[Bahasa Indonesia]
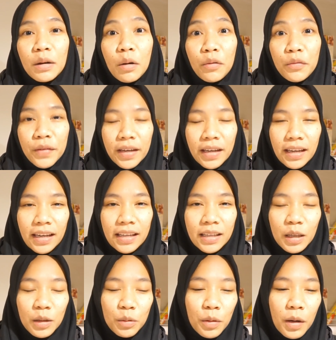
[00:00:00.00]
COVID,
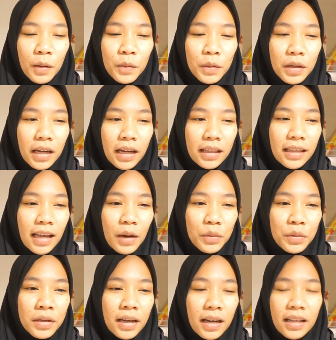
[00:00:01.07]
itu aku da
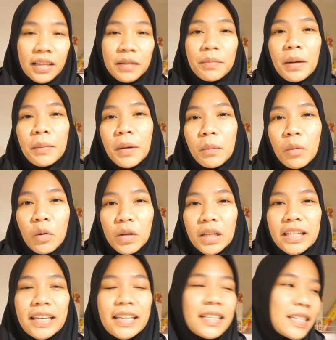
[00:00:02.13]
tahu dari Mama Mori.